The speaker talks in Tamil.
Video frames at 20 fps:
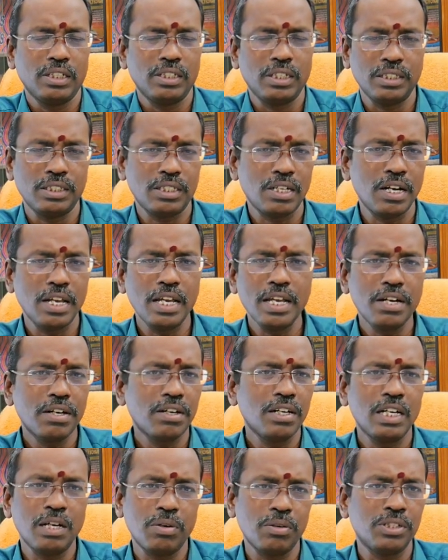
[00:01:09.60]
சந்திரனே
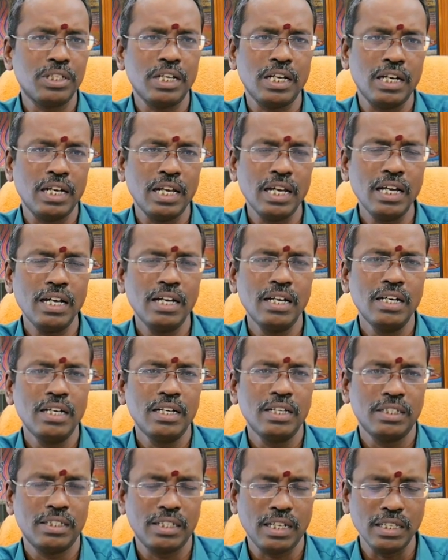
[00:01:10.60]
இருக்கணும்னு அவசியம் இல்லை
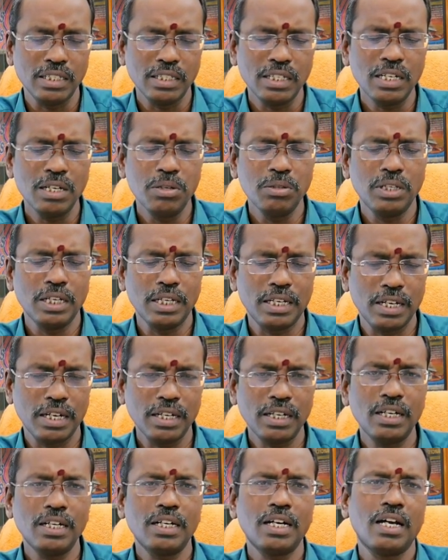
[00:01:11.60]
சந்திரன் வந்து
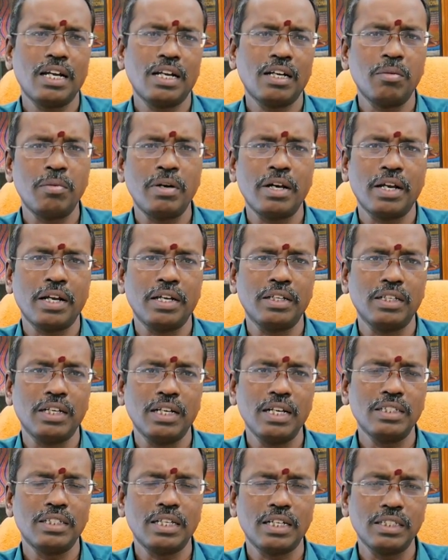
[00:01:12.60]
கிரக காரகமாக
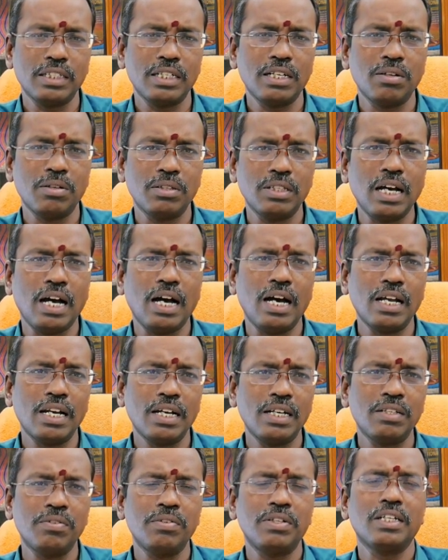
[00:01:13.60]
இருக்கிறதால சந்திரன் வந்து
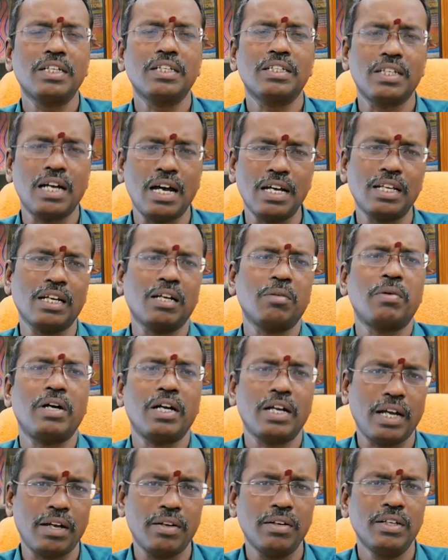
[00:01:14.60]
ஆறாவது வீட்டுக்கு
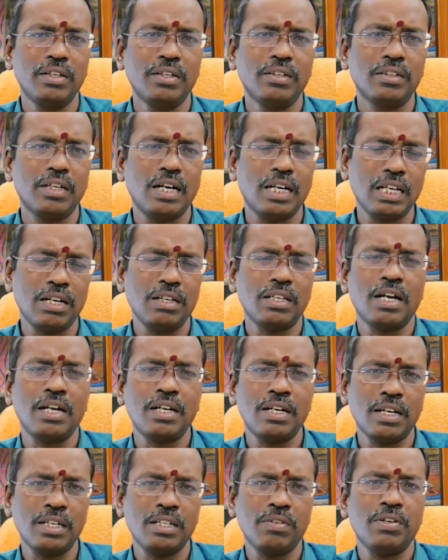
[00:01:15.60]
சாதகமாக அதாவது
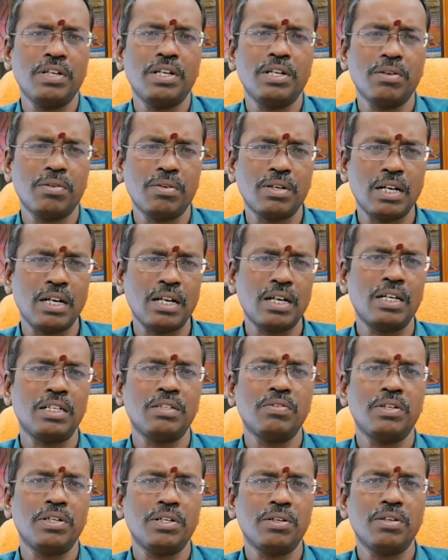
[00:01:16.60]
ரெண்டாவது வீட்டையோ
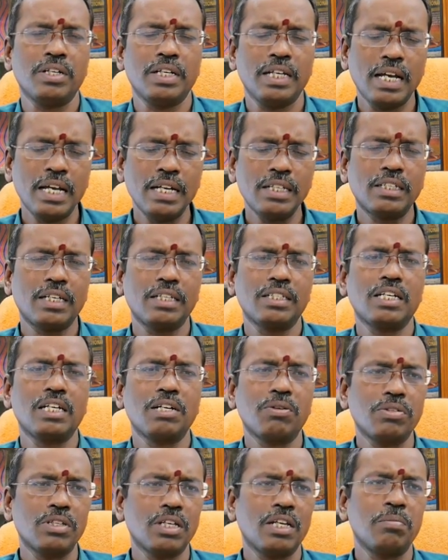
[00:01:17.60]
நாலாவது வீட்டையோ ஏன்
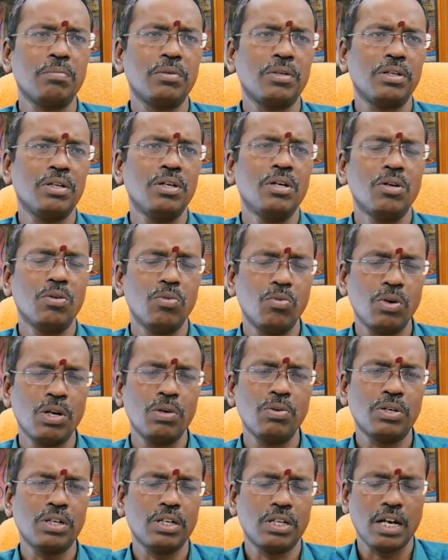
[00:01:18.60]
சந்திரனை வந்து நம்ம
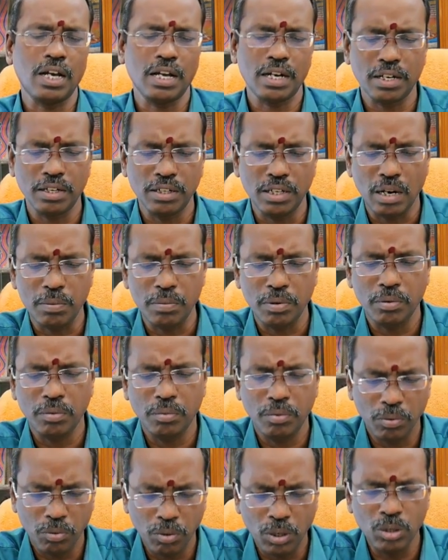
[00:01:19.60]
உணவுக்கு காரகன் அப்படி
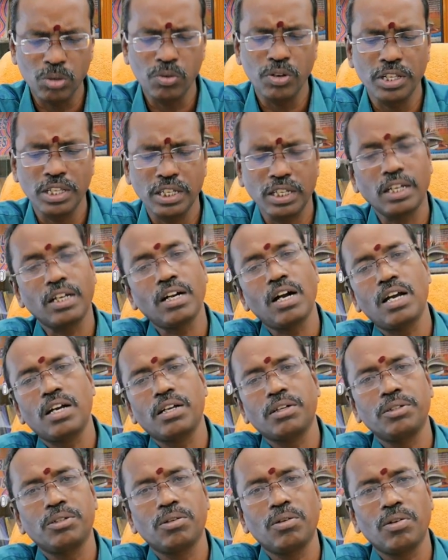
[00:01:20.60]
உணவு விடுதிக்கு
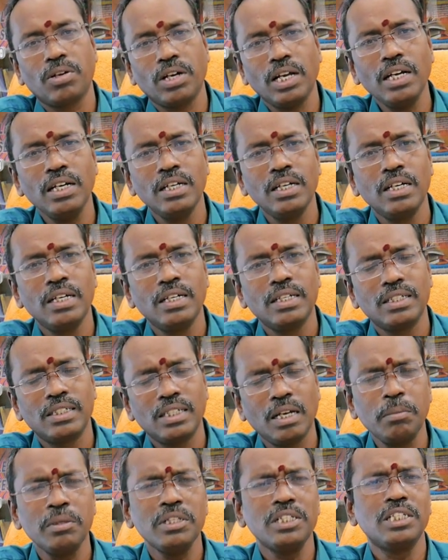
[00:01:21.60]
காரகன் சொல்கிறோன்னா
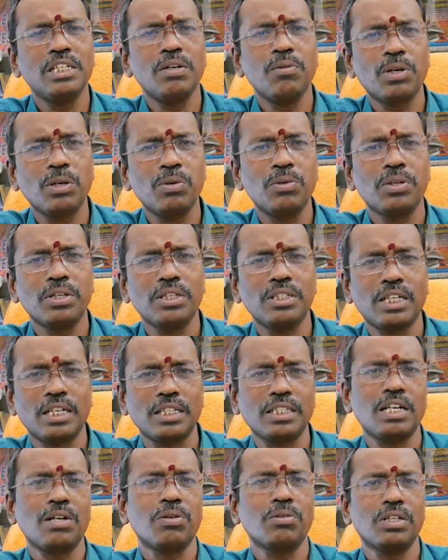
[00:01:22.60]
சமைச்ச உணவுக்கு
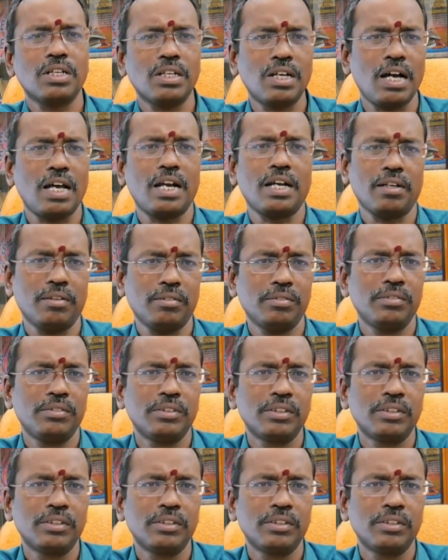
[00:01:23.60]
சந்திரன் வந்து காரகன்